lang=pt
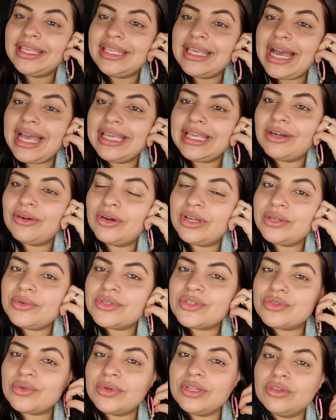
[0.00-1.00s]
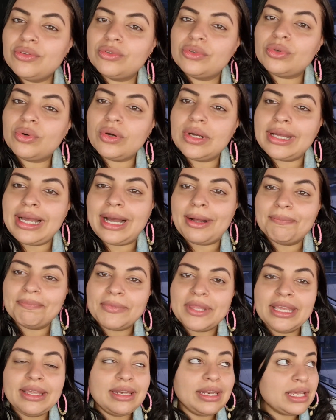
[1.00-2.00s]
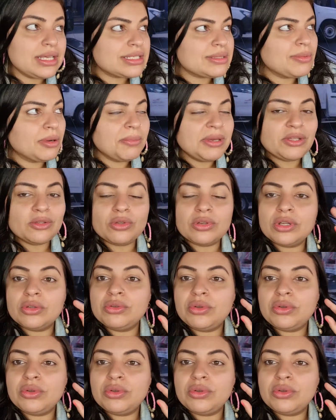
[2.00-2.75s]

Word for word: E aí agora eu estou indo trocar. Nesse momento eu tô